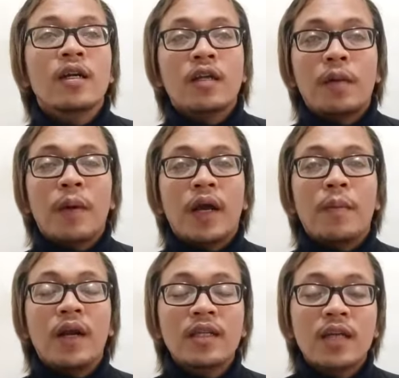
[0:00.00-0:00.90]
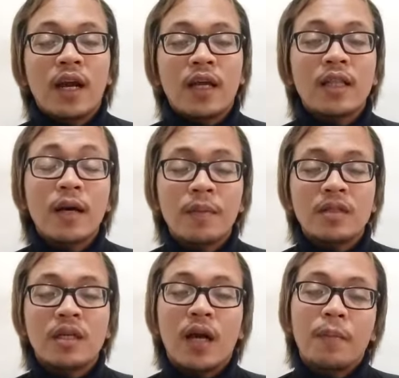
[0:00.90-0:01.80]
dan bagaimana cara kita
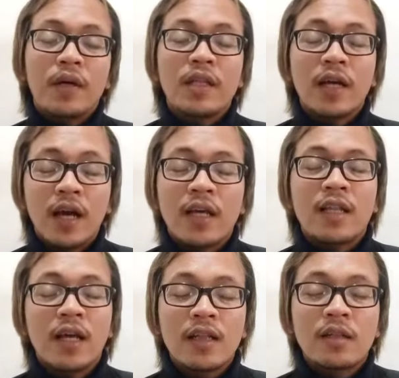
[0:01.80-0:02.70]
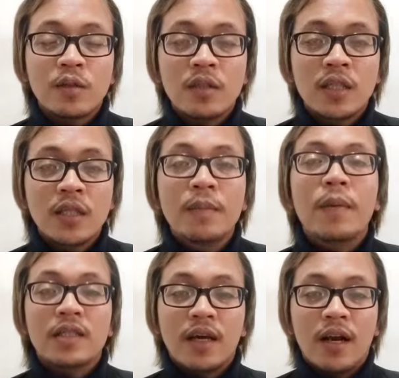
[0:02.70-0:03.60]
bersikap ketika kita terjun di
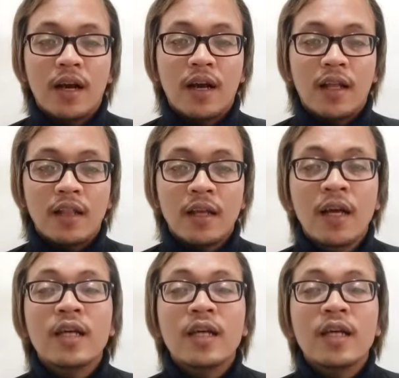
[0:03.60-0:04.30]
masyarakat.